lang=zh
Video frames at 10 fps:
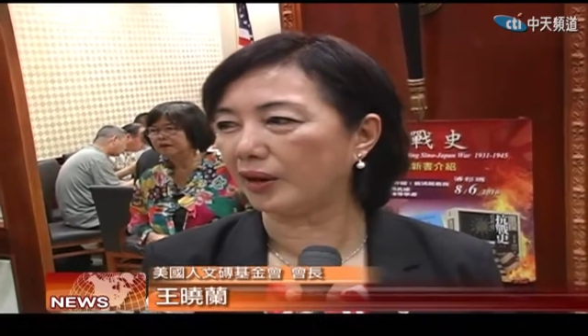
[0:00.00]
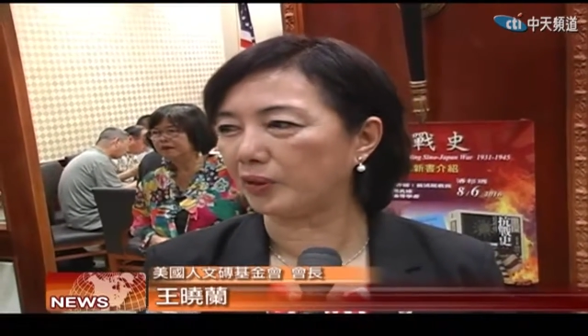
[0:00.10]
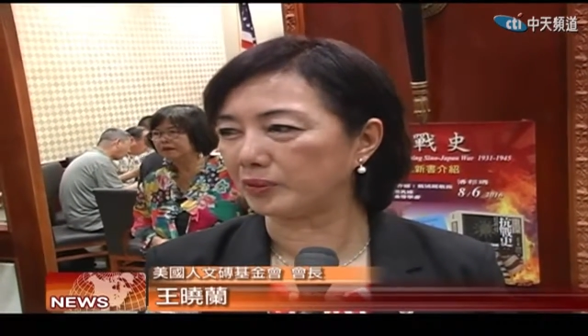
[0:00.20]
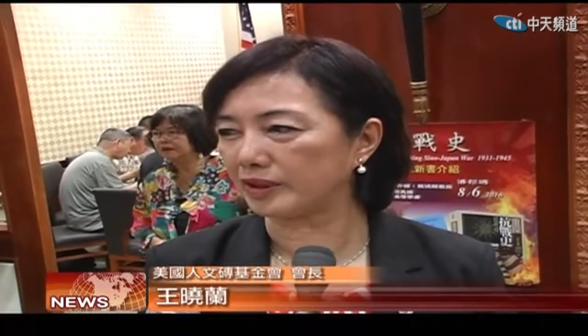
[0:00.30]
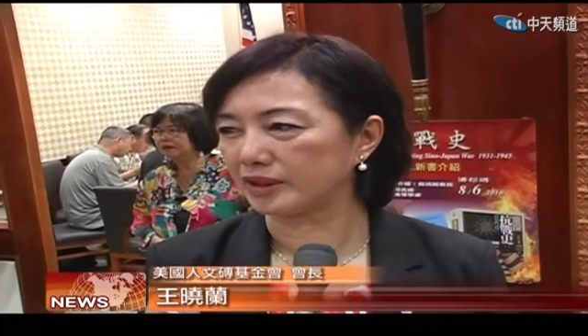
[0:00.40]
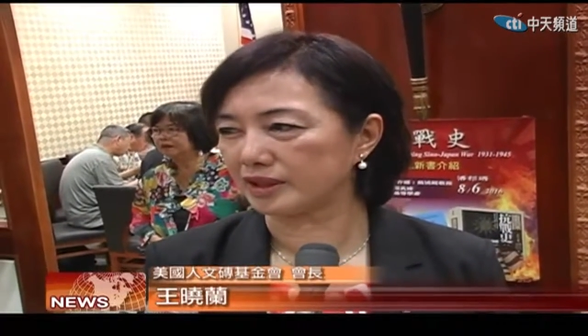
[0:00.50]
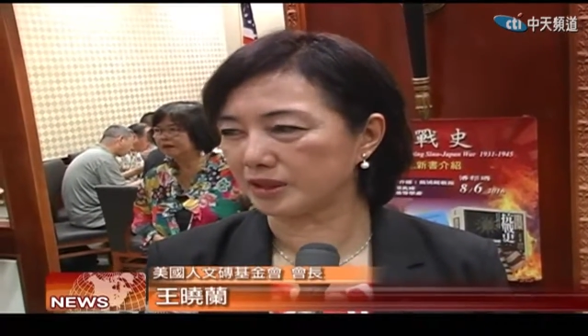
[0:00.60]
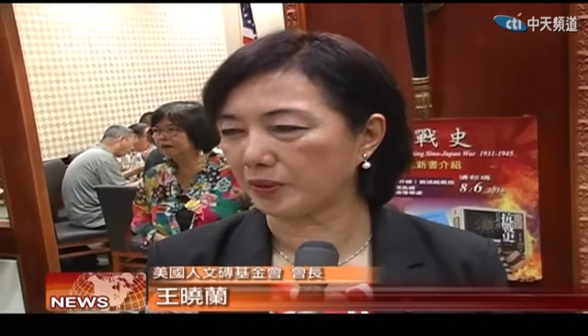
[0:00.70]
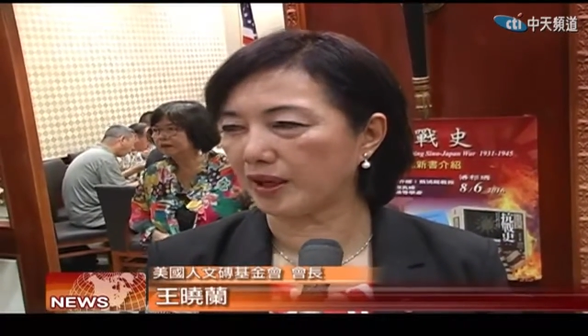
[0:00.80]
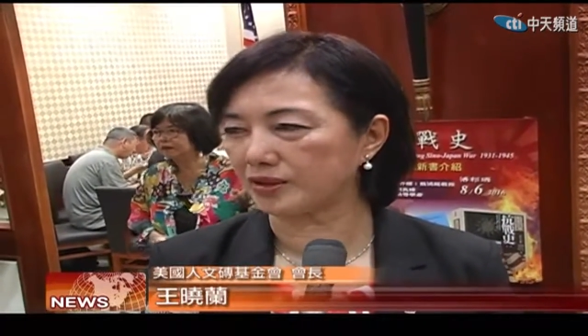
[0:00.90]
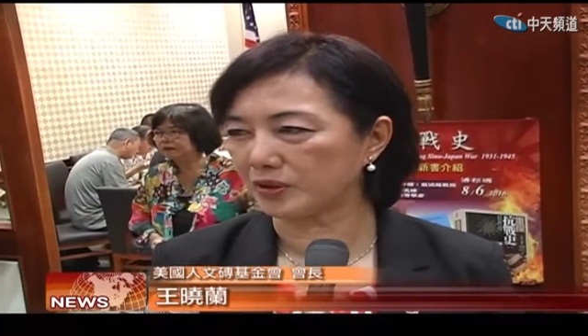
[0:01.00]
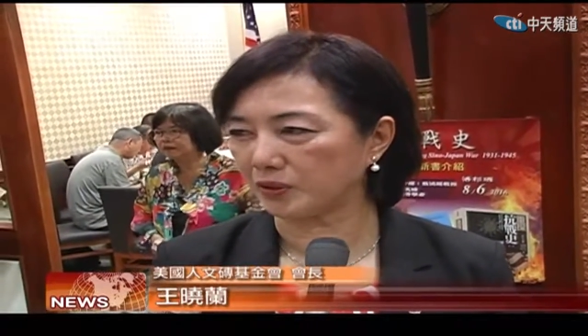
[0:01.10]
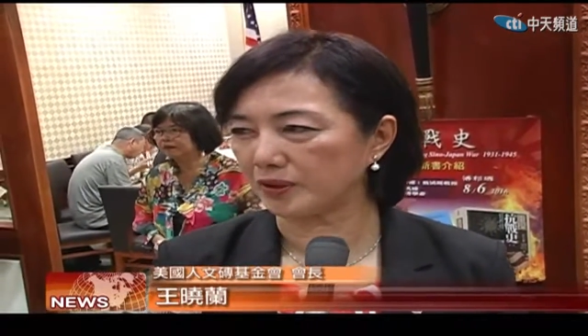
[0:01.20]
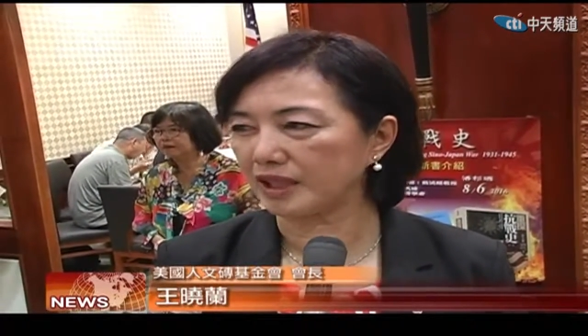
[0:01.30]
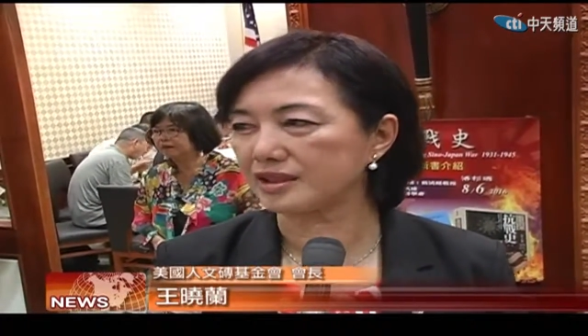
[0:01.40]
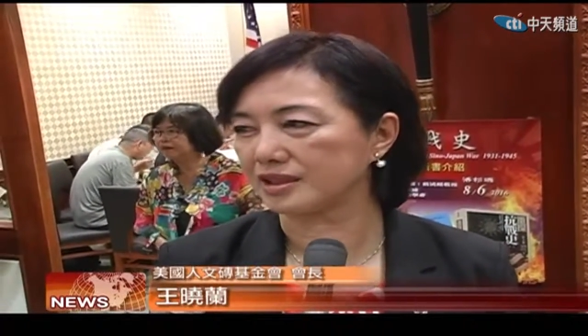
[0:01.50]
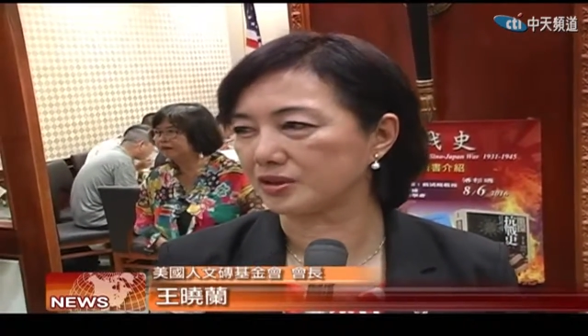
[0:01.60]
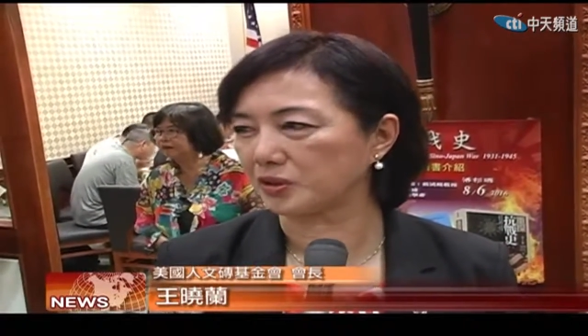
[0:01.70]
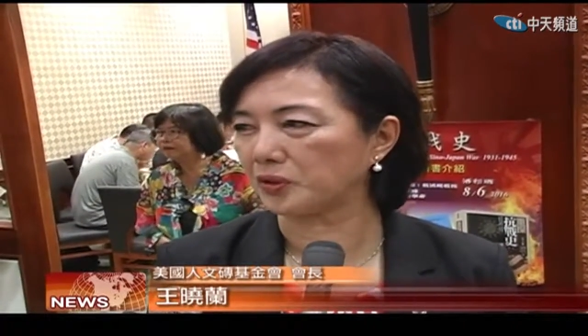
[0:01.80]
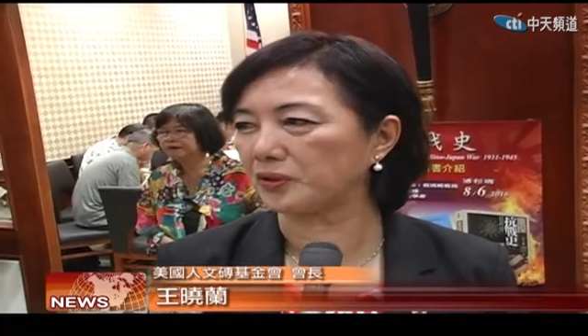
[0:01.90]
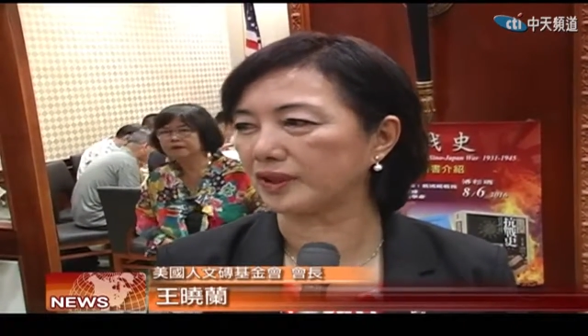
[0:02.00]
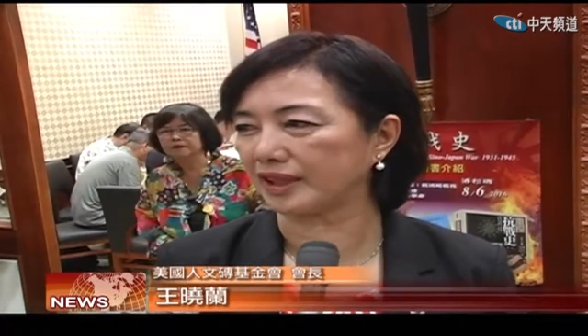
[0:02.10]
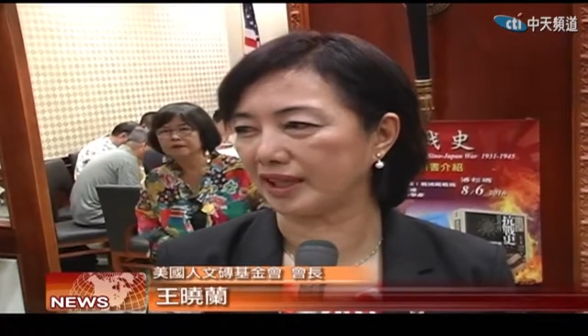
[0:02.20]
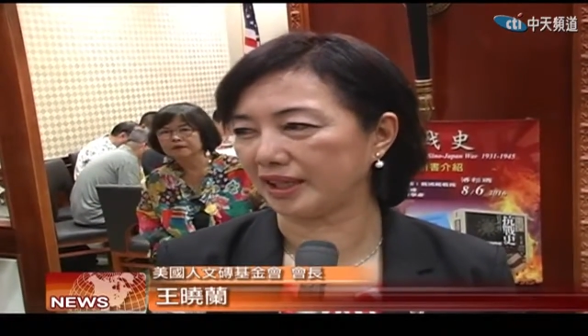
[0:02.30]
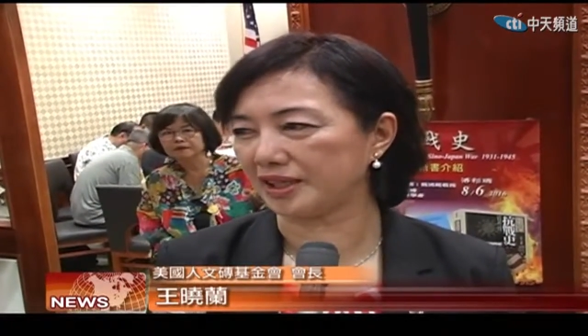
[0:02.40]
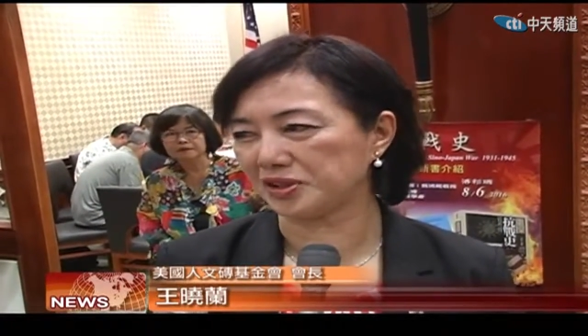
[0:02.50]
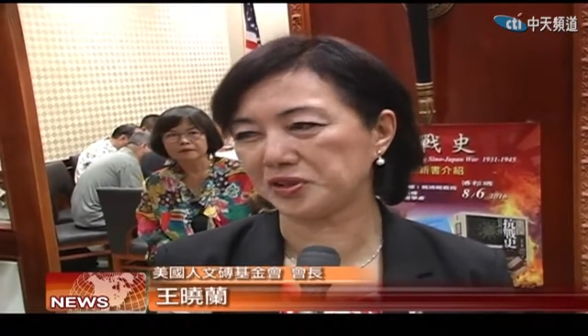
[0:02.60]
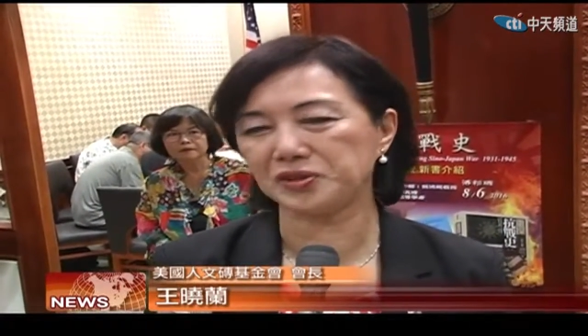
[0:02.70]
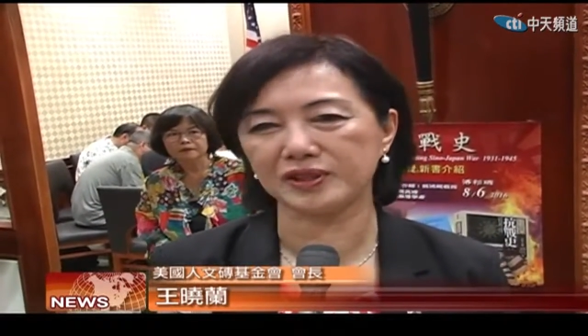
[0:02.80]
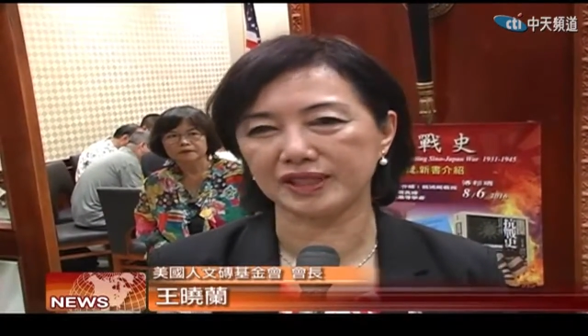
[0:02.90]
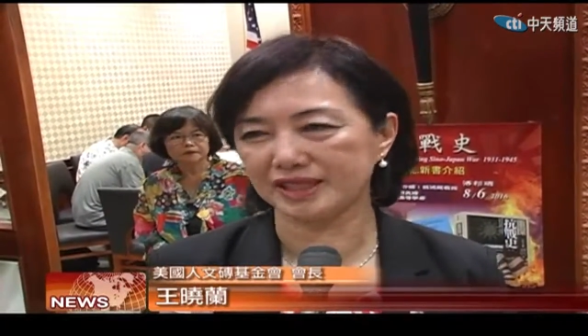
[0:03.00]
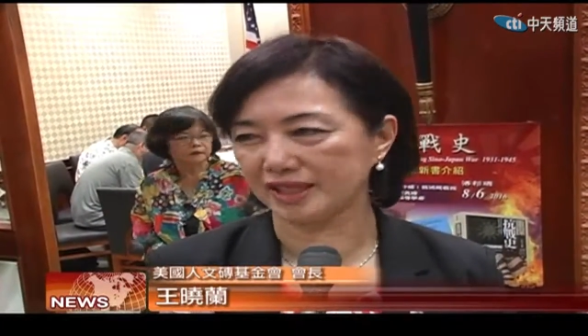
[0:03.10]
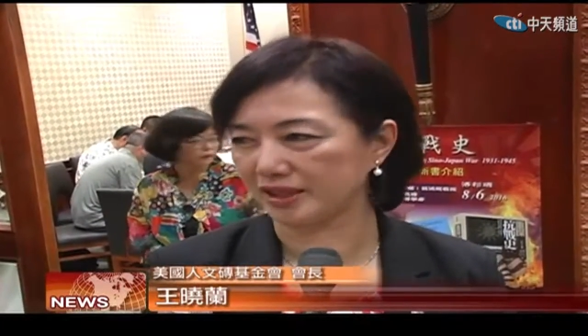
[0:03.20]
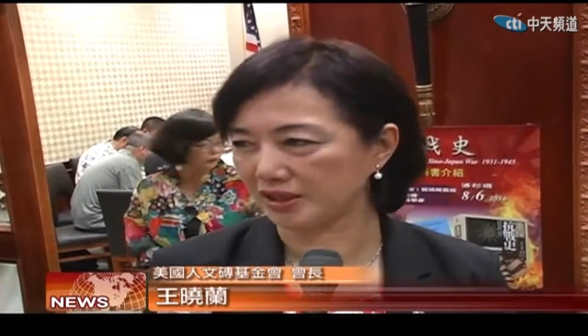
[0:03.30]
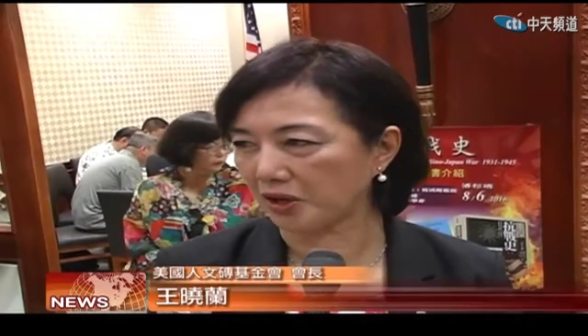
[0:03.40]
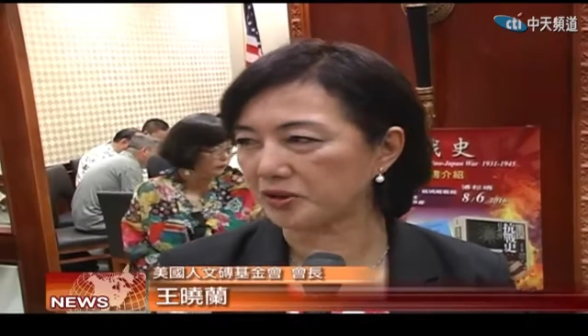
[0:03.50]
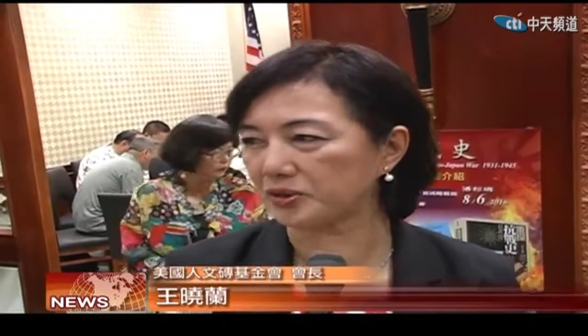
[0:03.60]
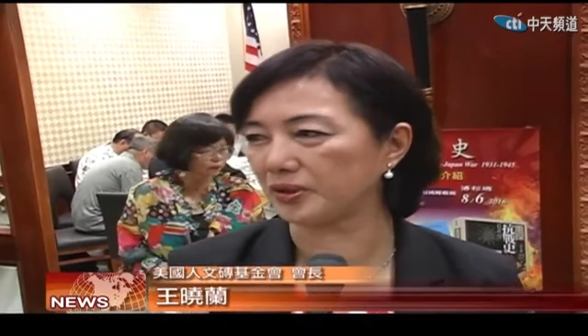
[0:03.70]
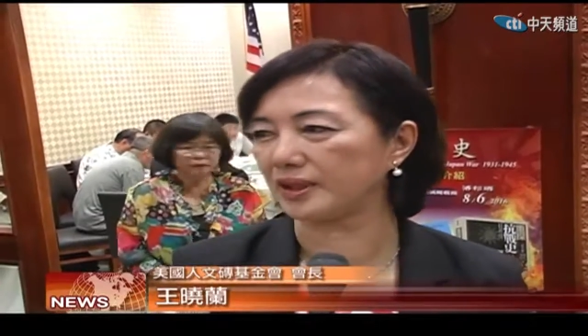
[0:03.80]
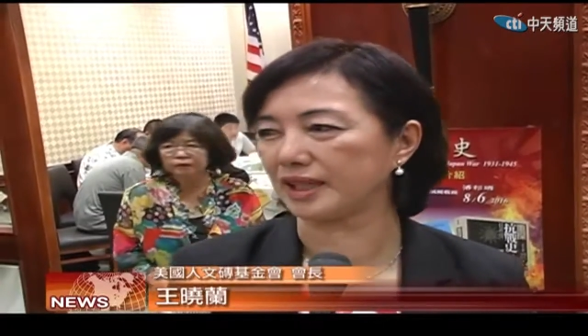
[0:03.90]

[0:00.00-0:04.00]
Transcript: 我们希望从历史中可以吸取一些教训，